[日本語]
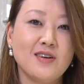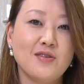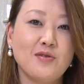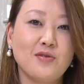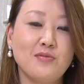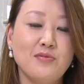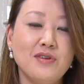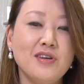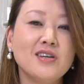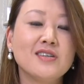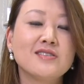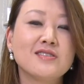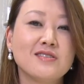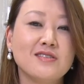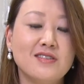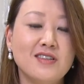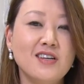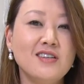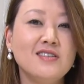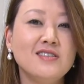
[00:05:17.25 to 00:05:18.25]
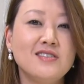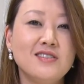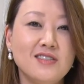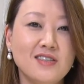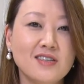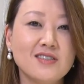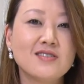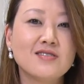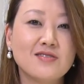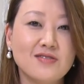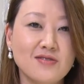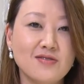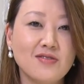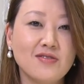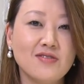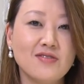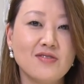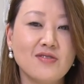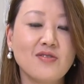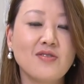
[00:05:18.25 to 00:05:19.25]
こう見やすく手にしやすく
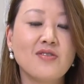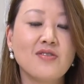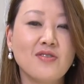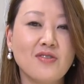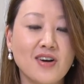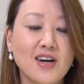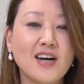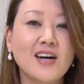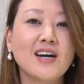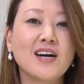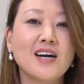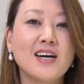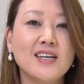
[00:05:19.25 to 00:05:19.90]
というところを考